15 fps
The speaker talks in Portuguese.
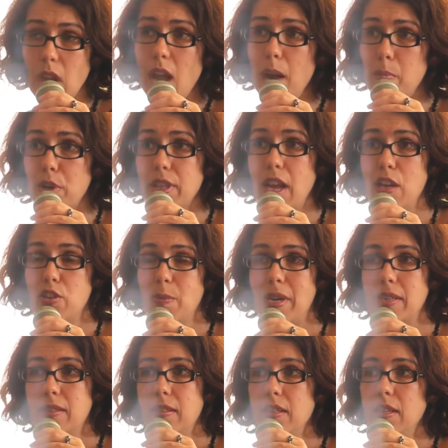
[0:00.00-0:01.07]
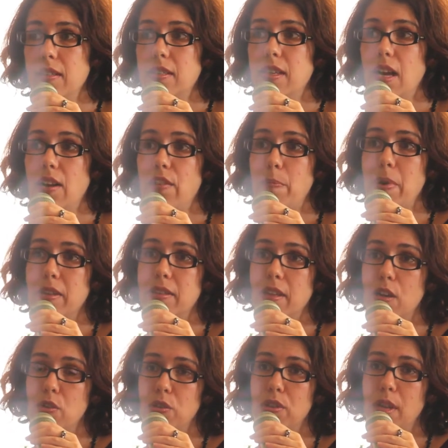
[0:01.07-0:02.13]
a abordagem marxista, ela vai
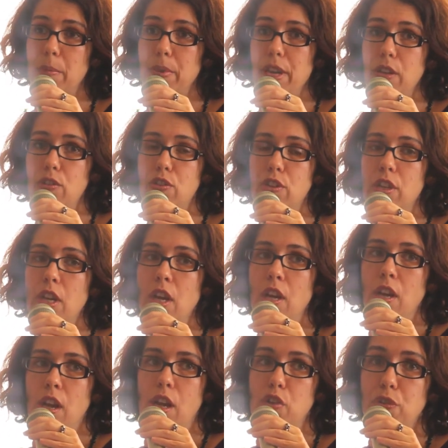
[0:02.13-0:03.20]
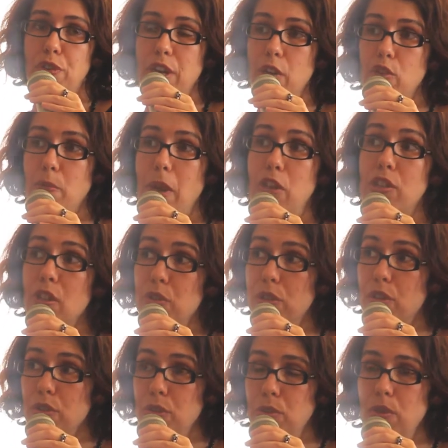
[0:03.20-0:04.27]
pensar justamente, é, diferentemente das
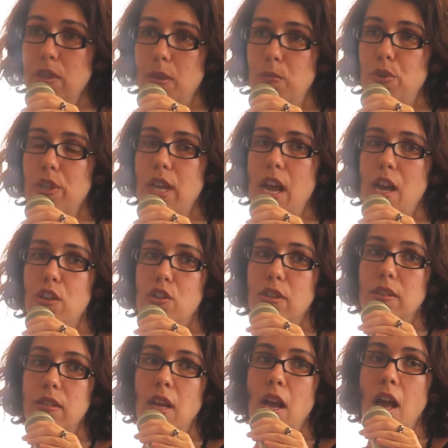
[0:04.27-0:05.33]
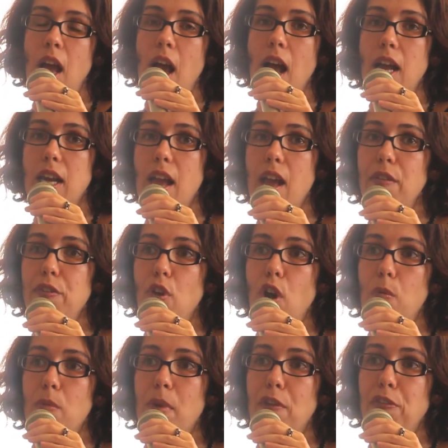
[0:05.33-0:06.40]
outras duas abordagens, a greve
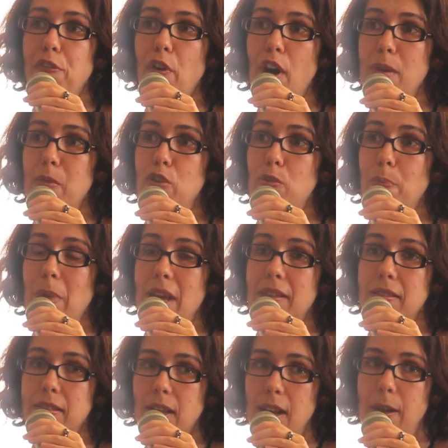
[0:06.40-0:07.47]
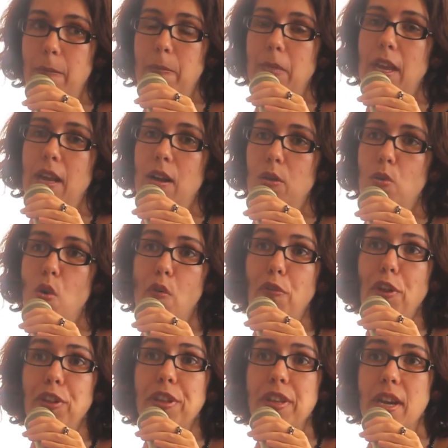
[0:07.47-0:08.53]
como uma forma de pensar né, o
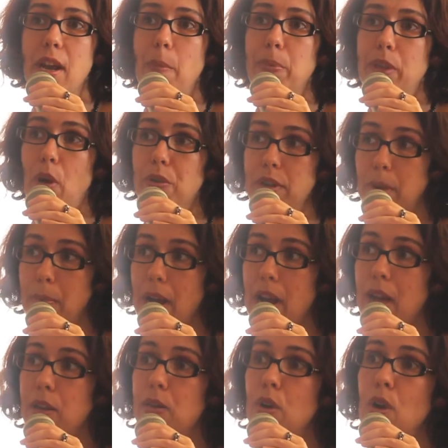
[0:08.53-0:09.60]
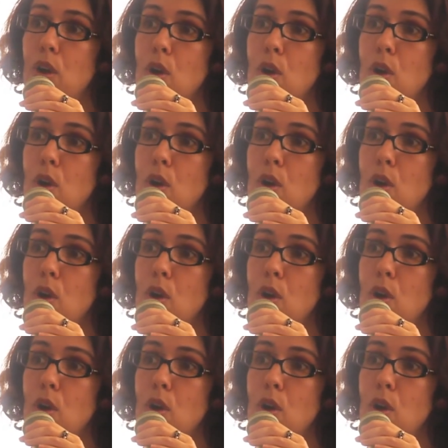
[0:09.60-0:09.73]
conflito entre capital e trabalho,